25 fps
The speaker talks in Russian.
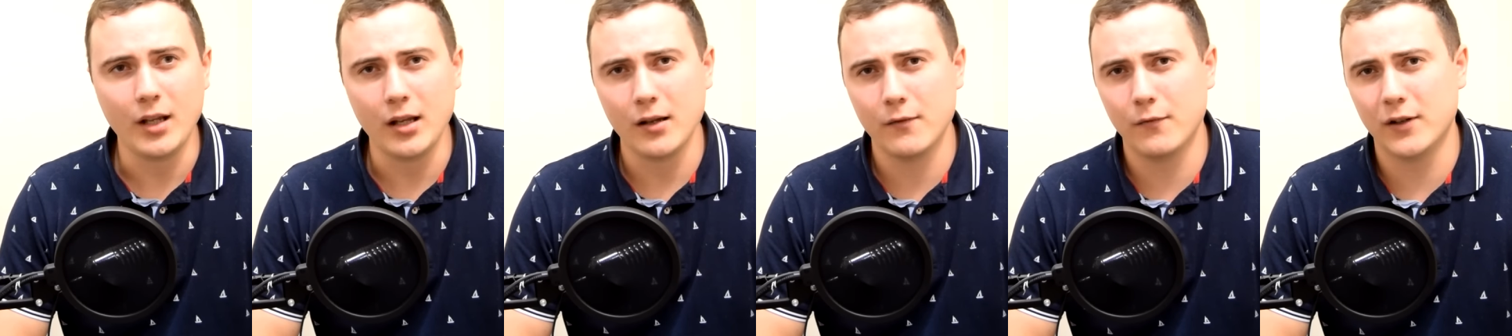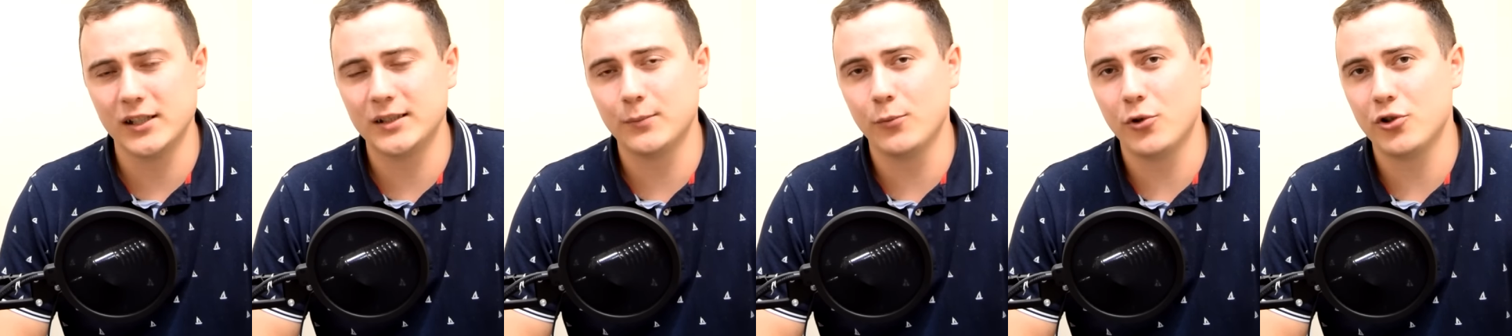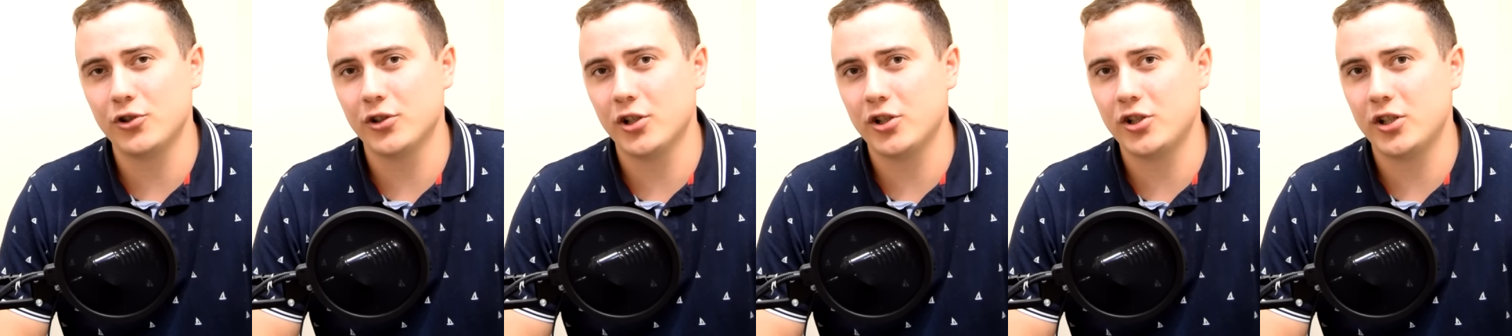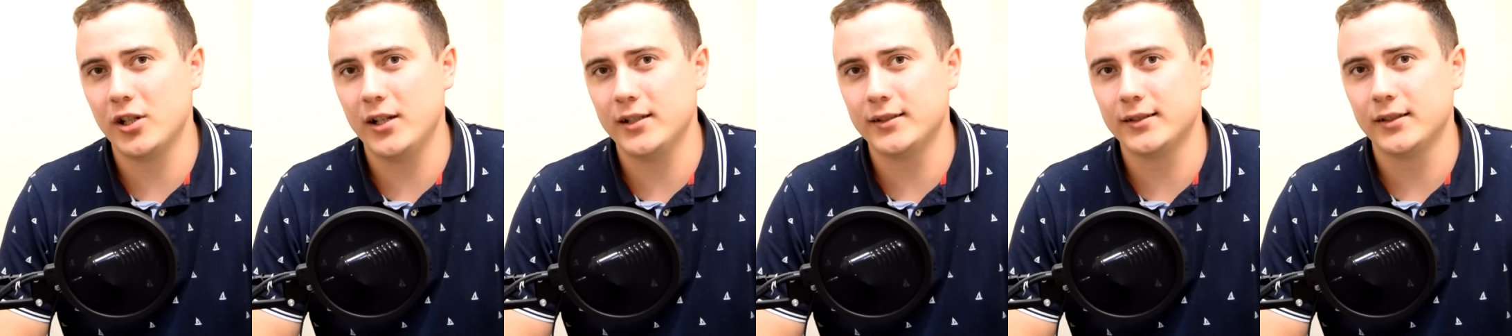возможно,
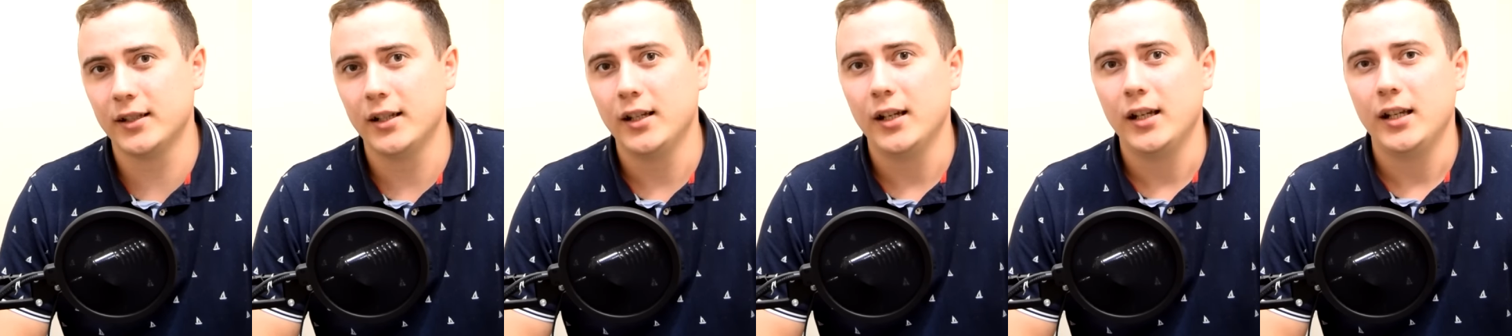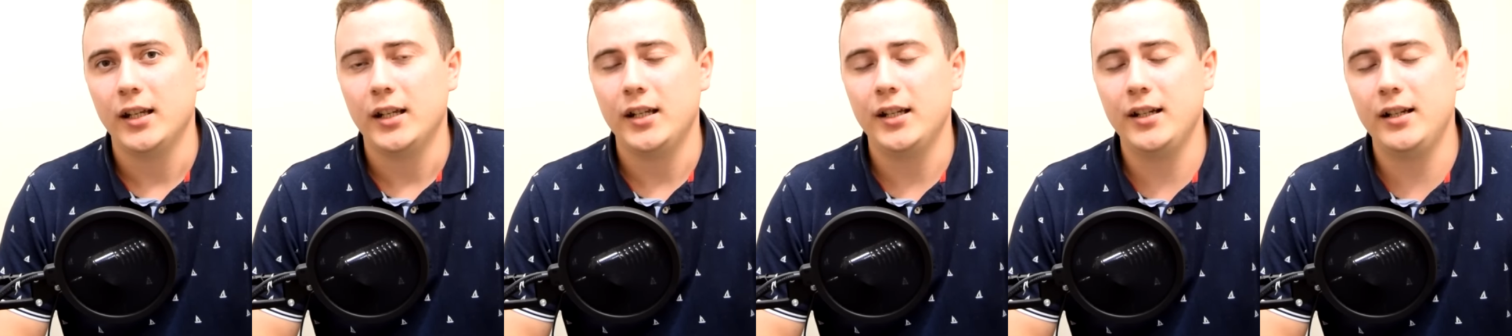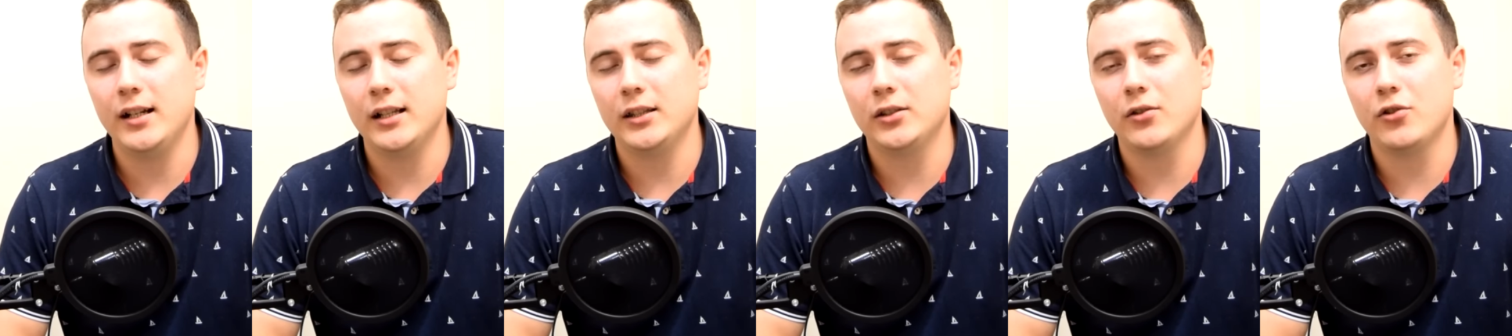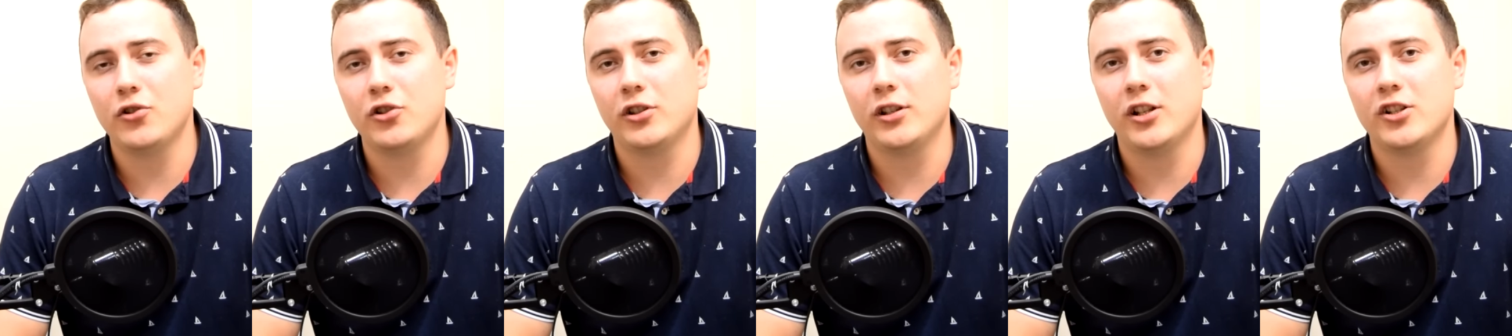6. Игра
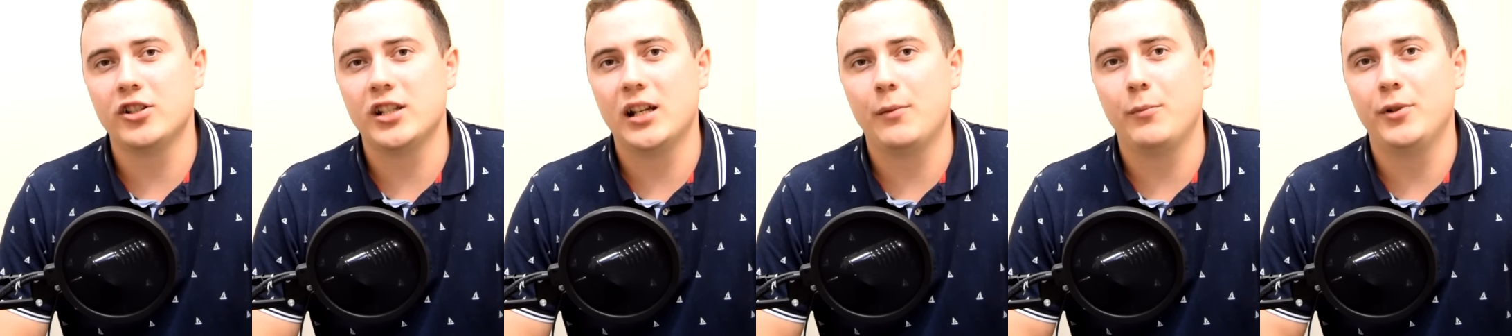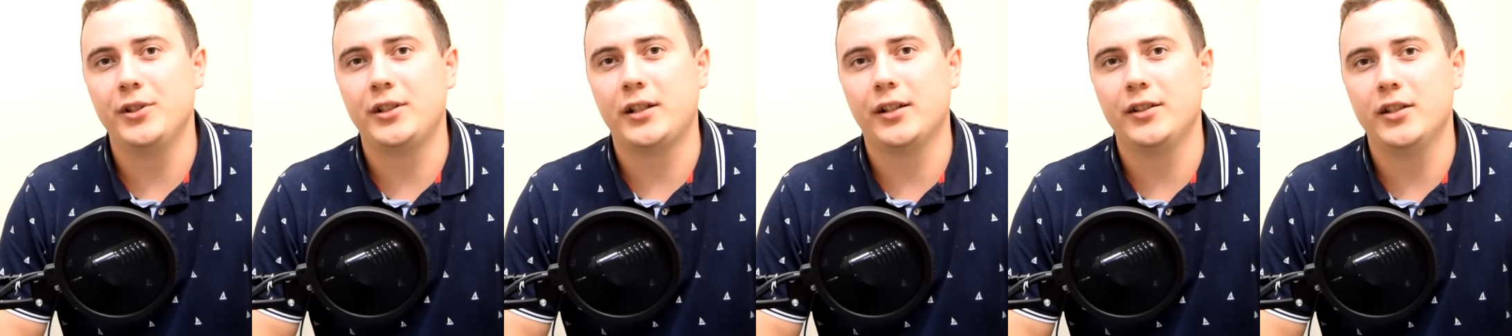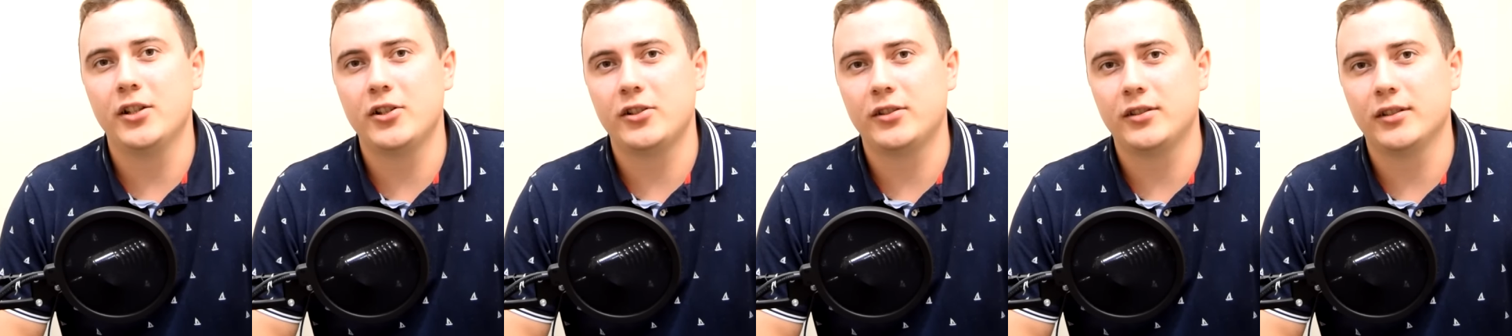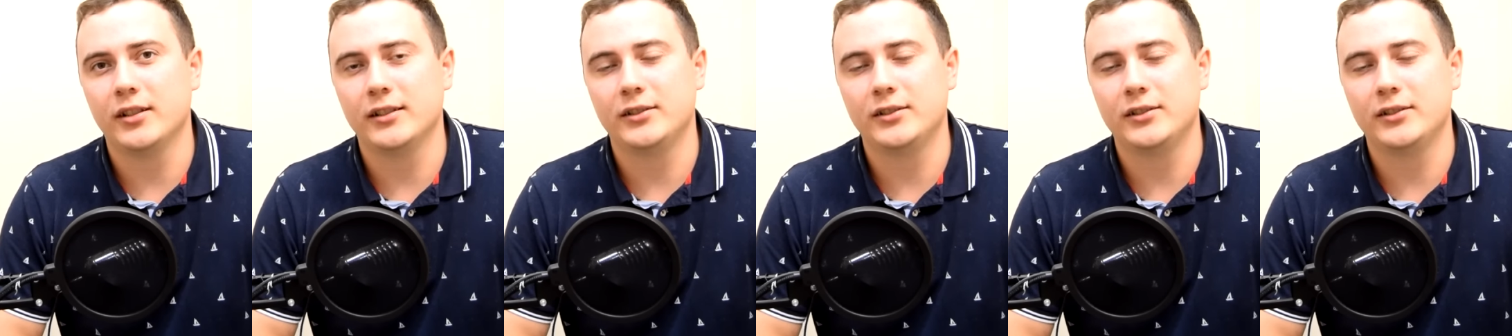тоже должна быть, конечно,